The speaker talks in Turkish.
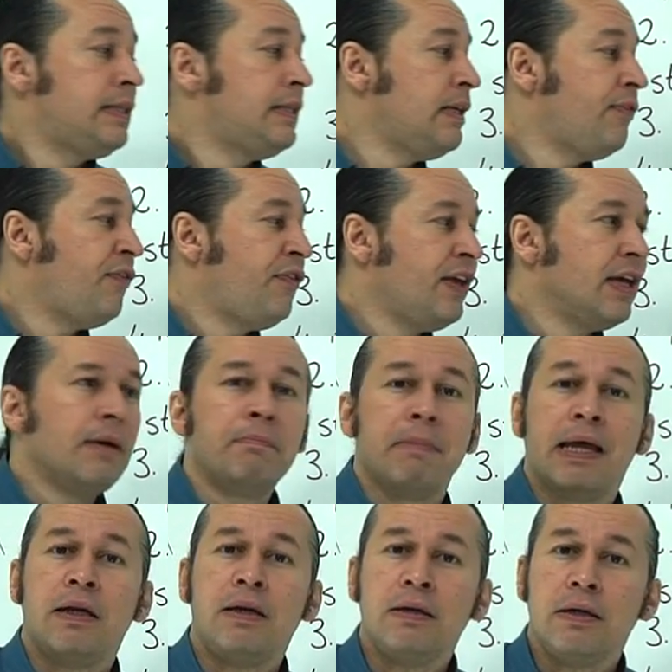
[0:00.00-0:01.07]
die
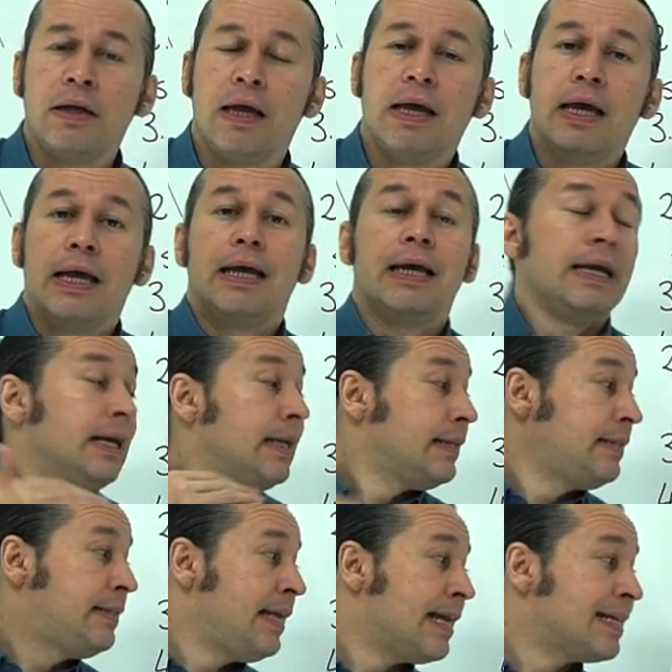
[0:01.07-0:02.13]
Firmen
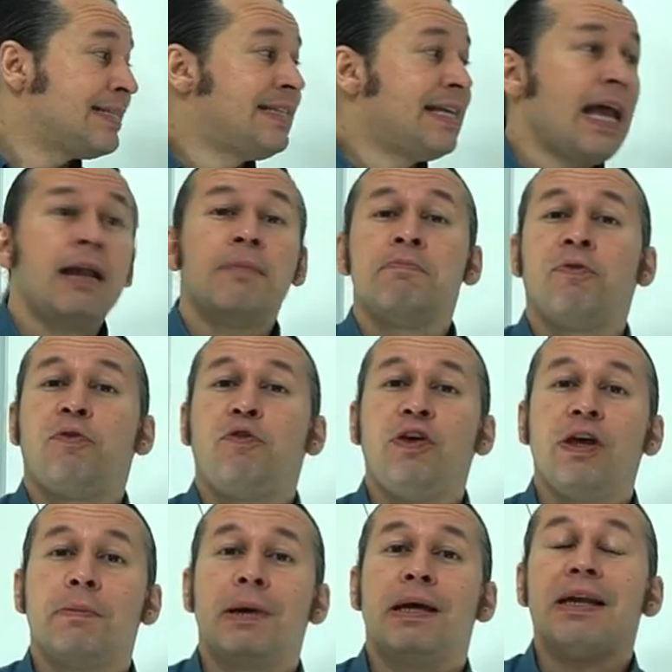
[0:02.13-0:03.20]
derselben
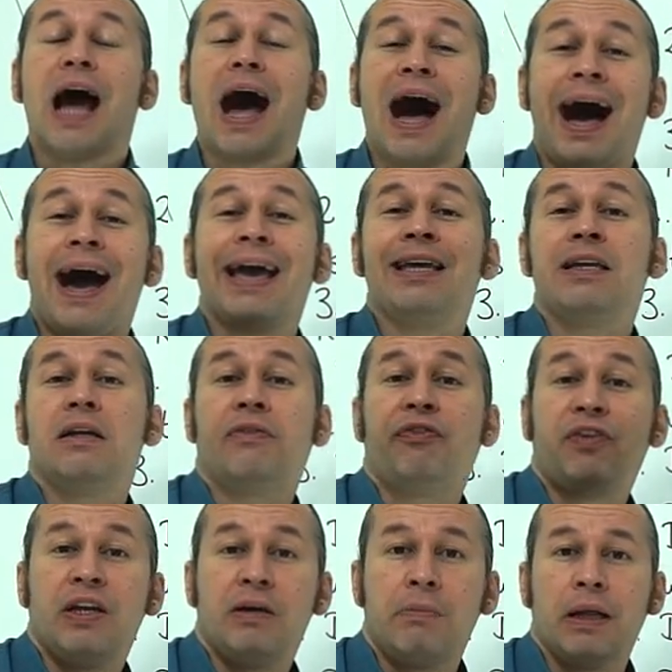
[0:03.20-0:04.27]
Firmen aynı
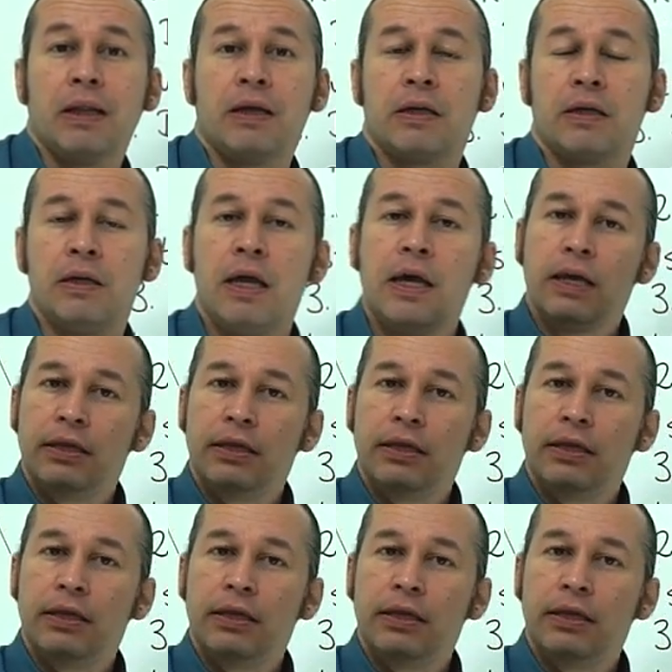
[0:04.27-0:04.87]
firmaların